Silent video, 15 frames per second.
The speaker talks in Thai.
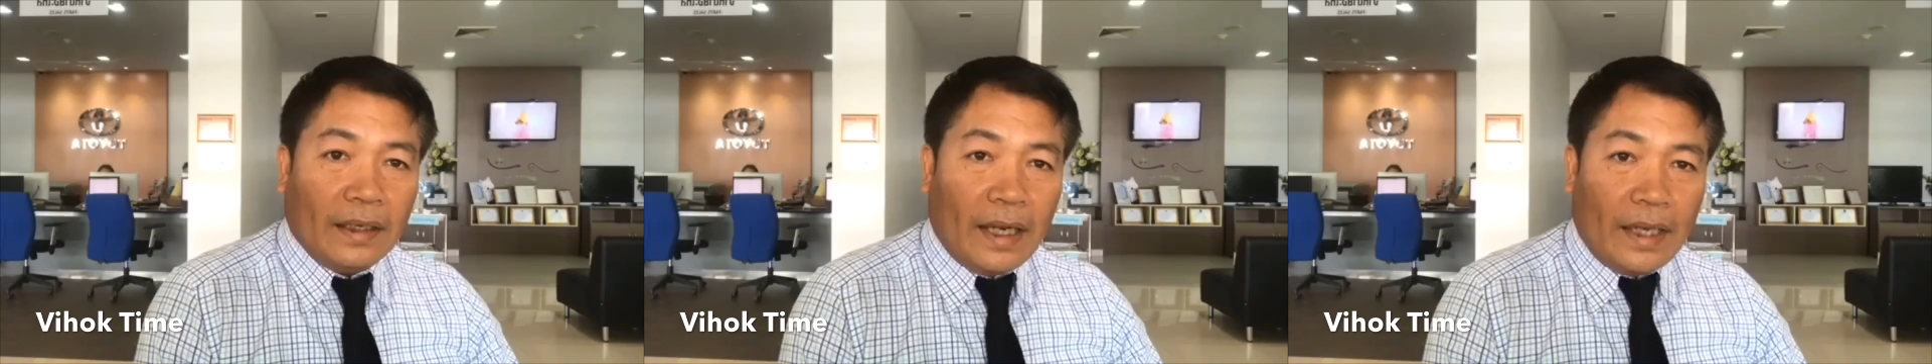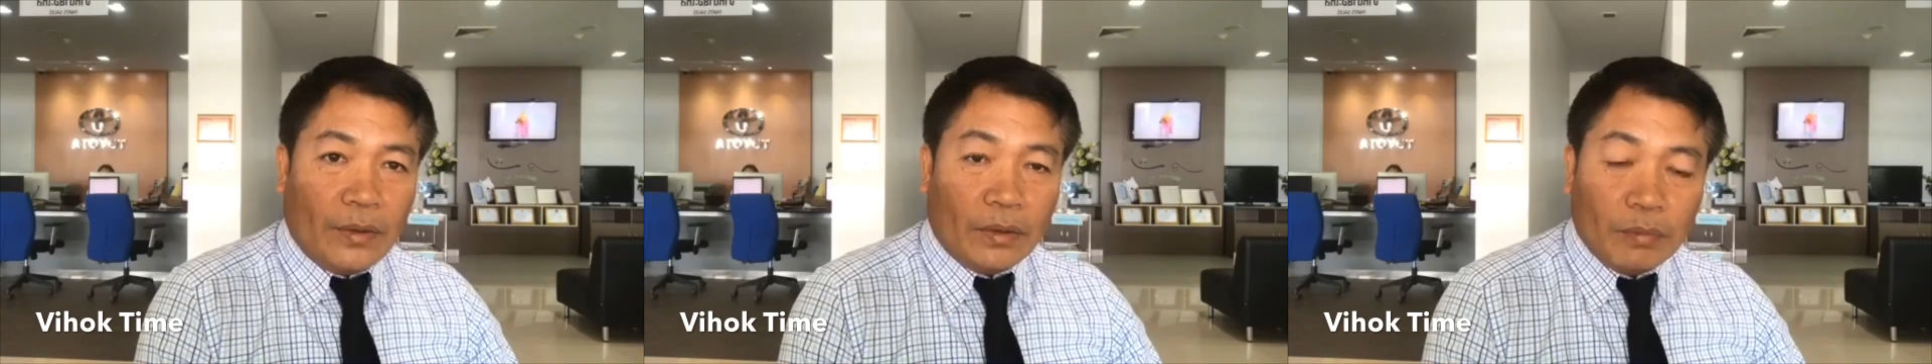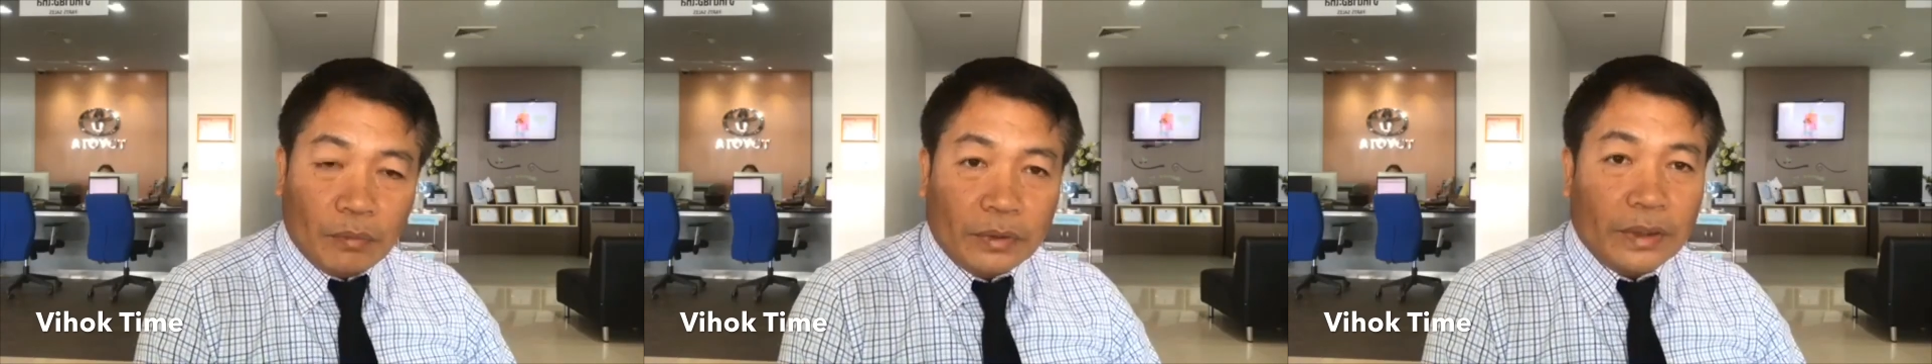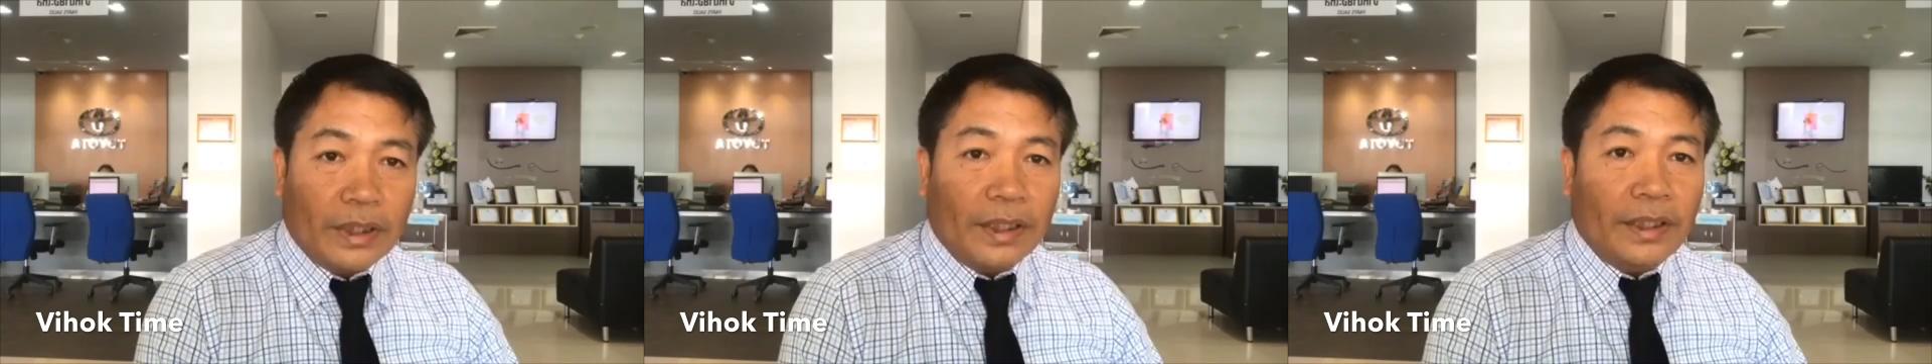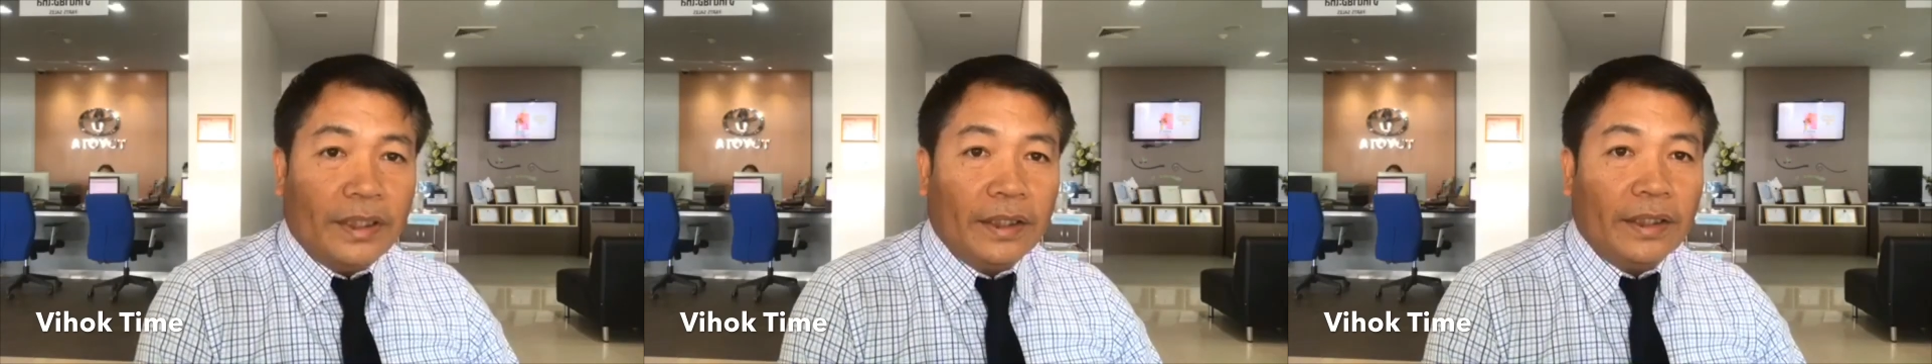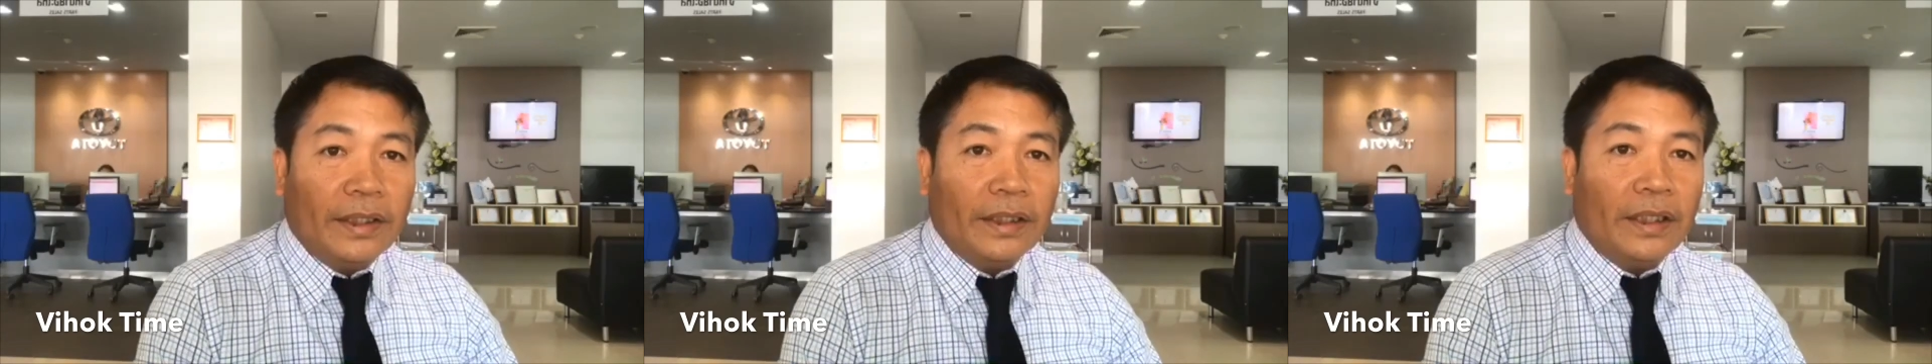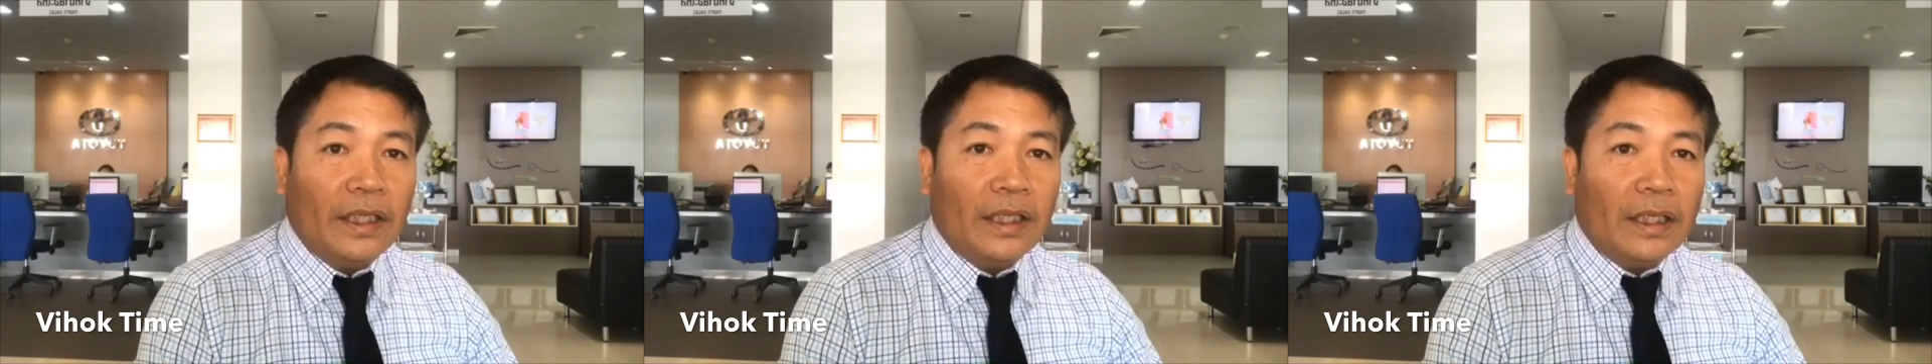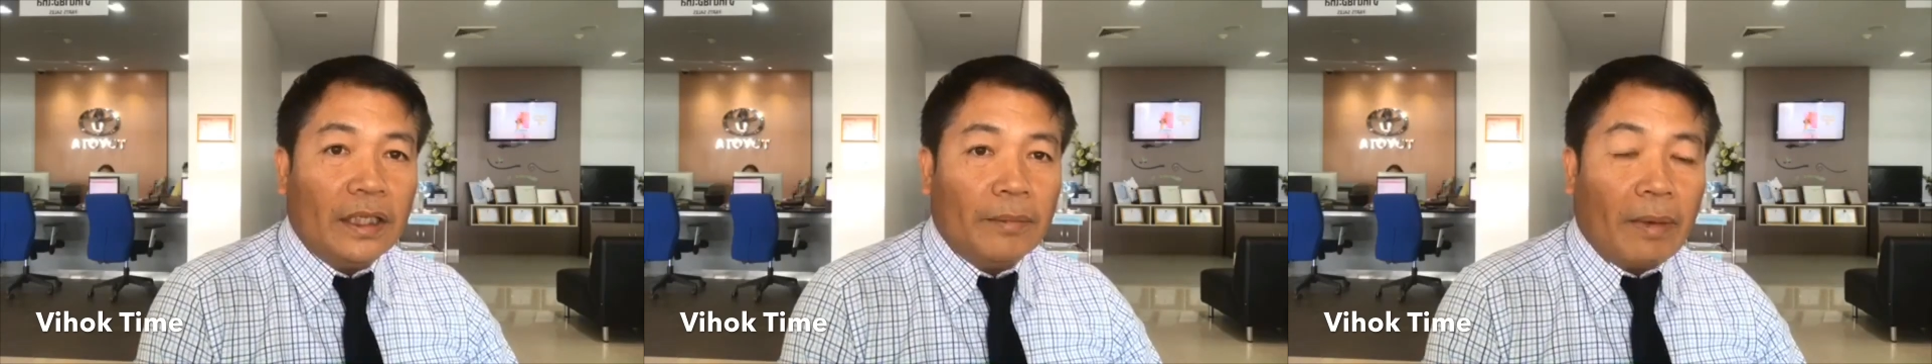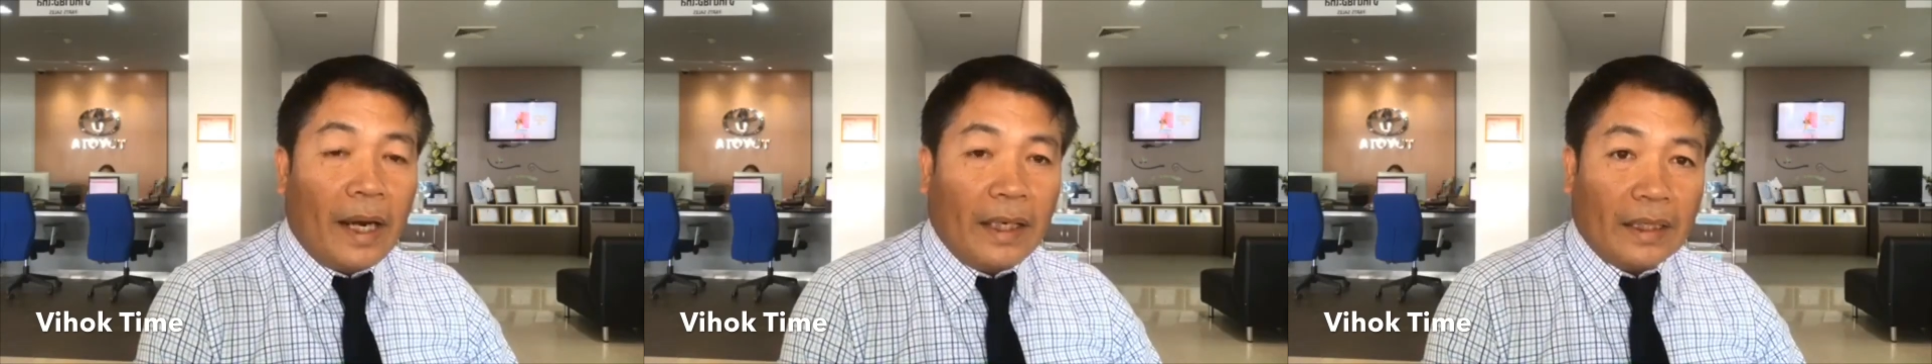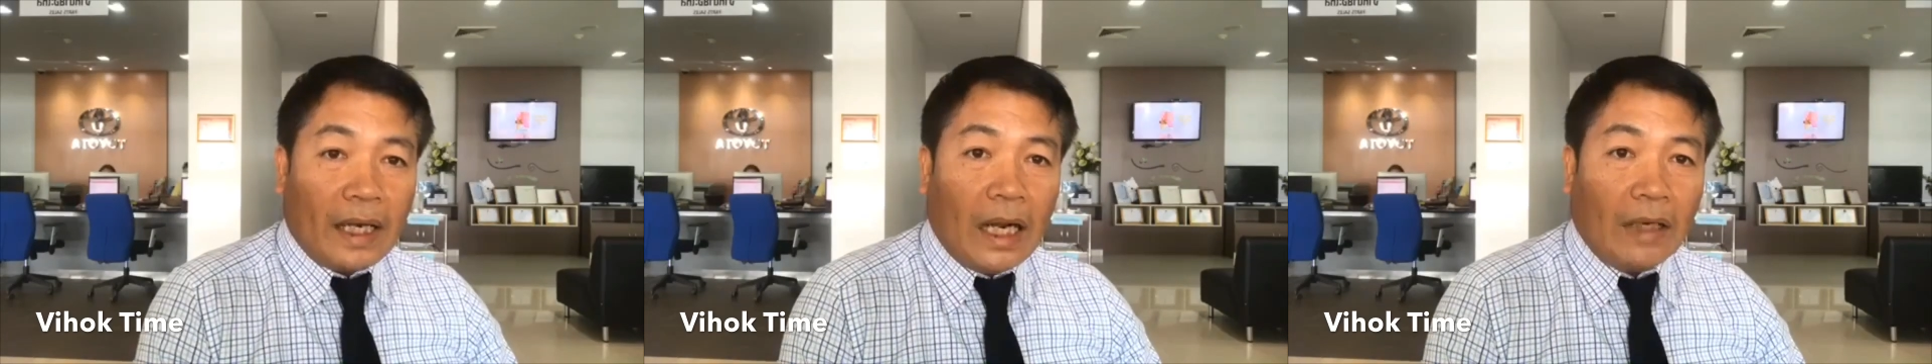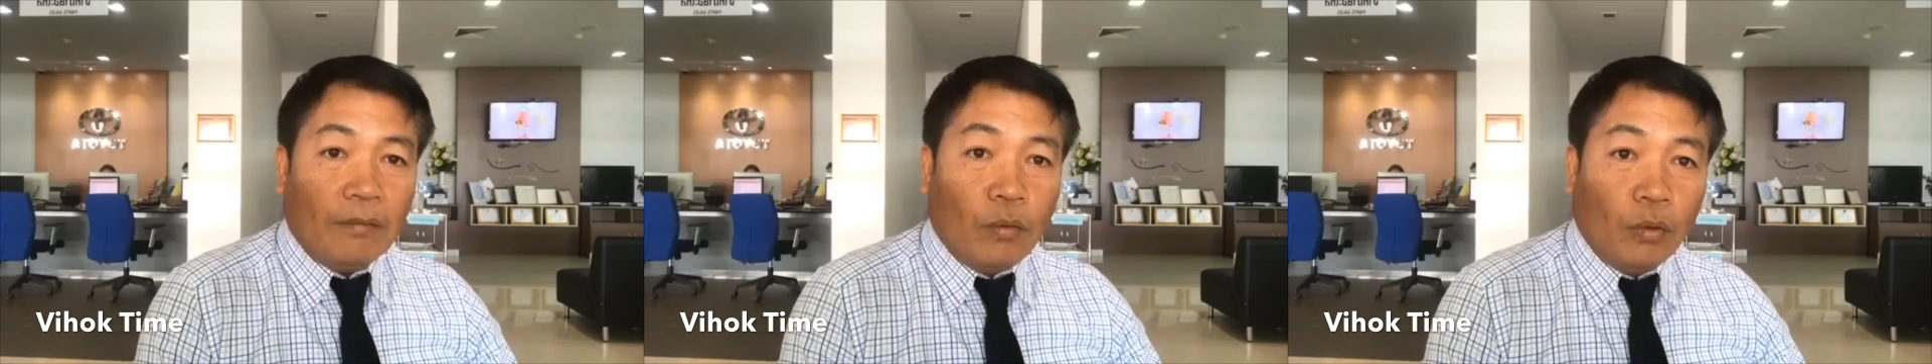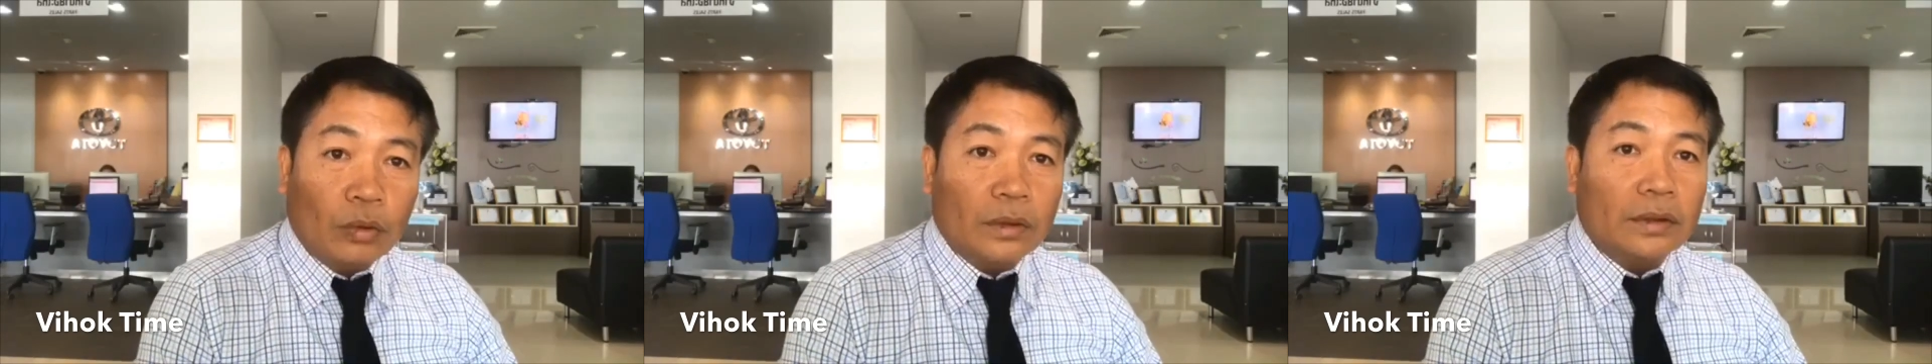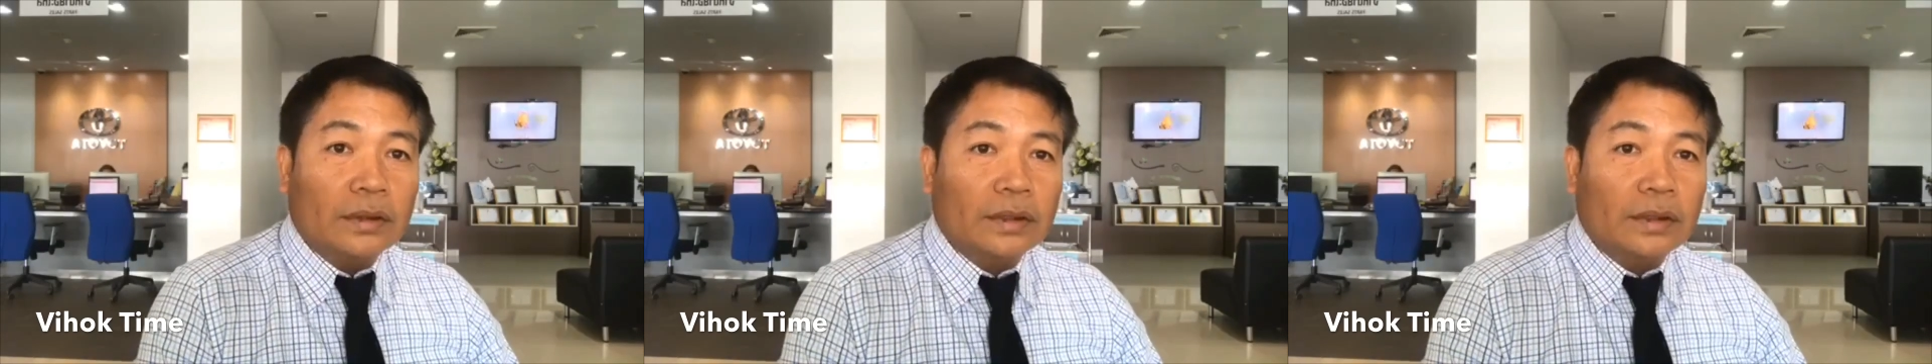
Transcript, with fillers: นายกรัฐมนตรีที่ผ่านการโหวต